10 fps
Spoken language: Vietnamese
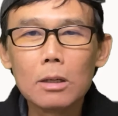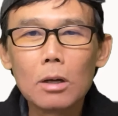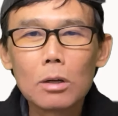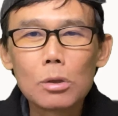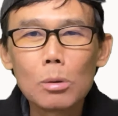
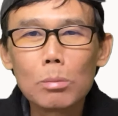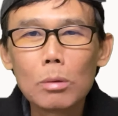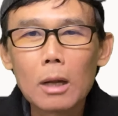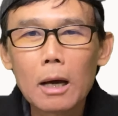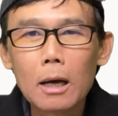nói chung
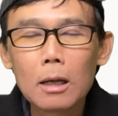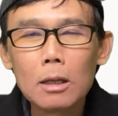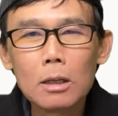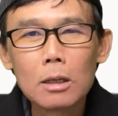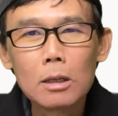là
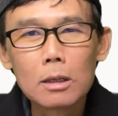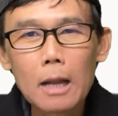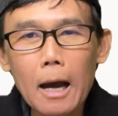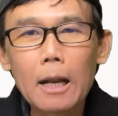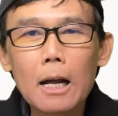
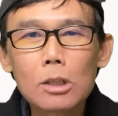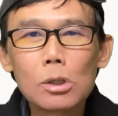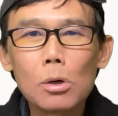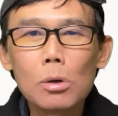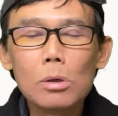đại đa
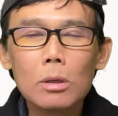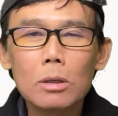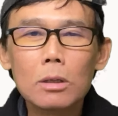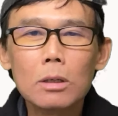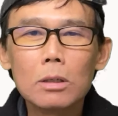số
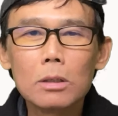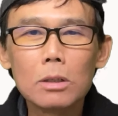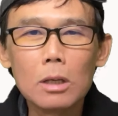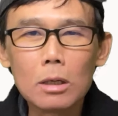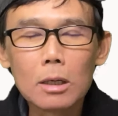
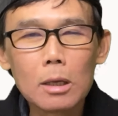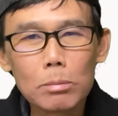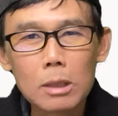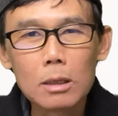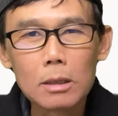những cái động
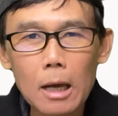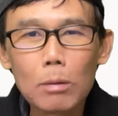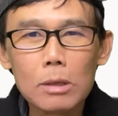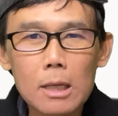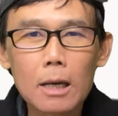từ đều
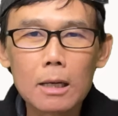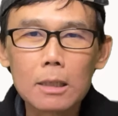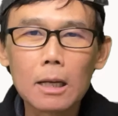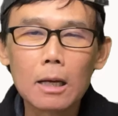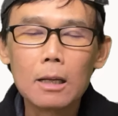như vậy hết
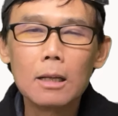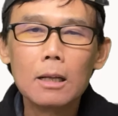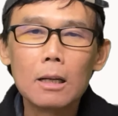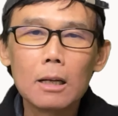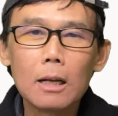nha
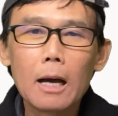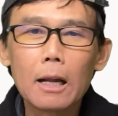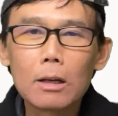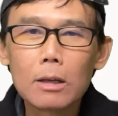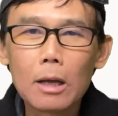là
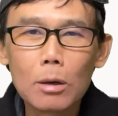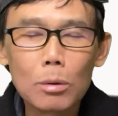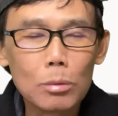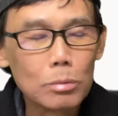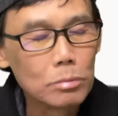nó
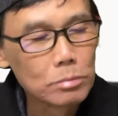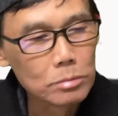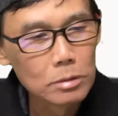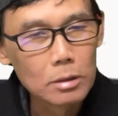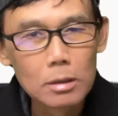đều
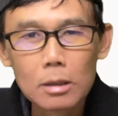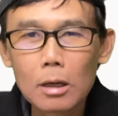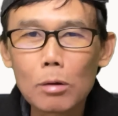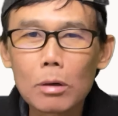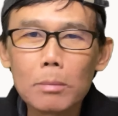
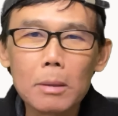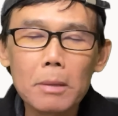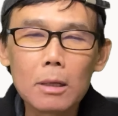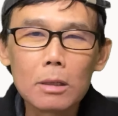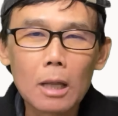không có bị
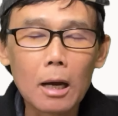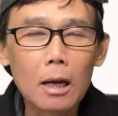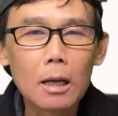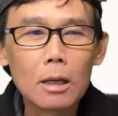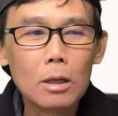biến
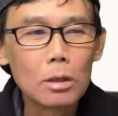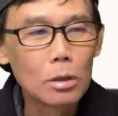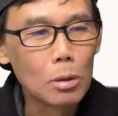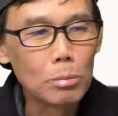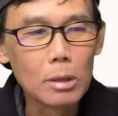thể
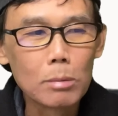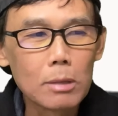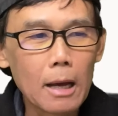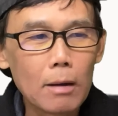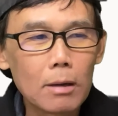cùng giống
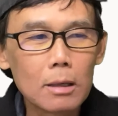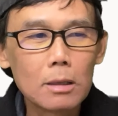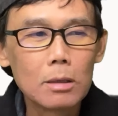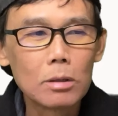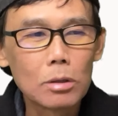nhau hết
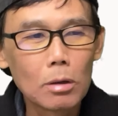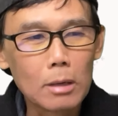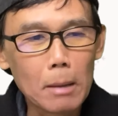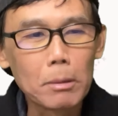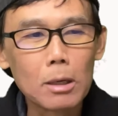cho
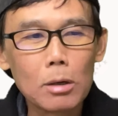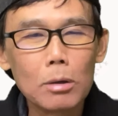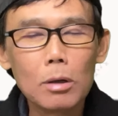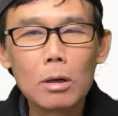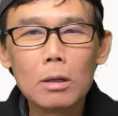năm cái
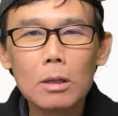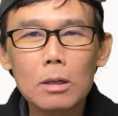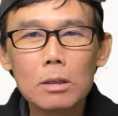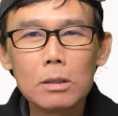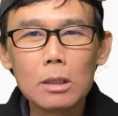ngôi đó
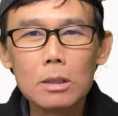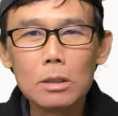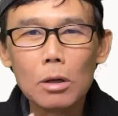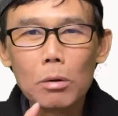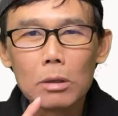trừ
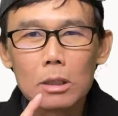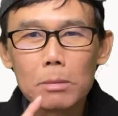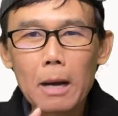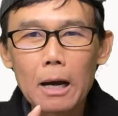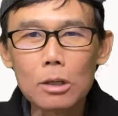ngôi thứ
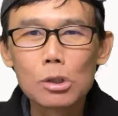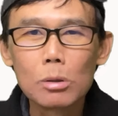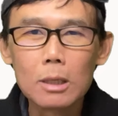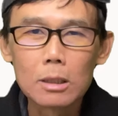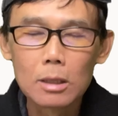ba
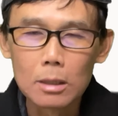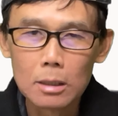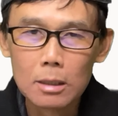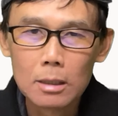số ít thôi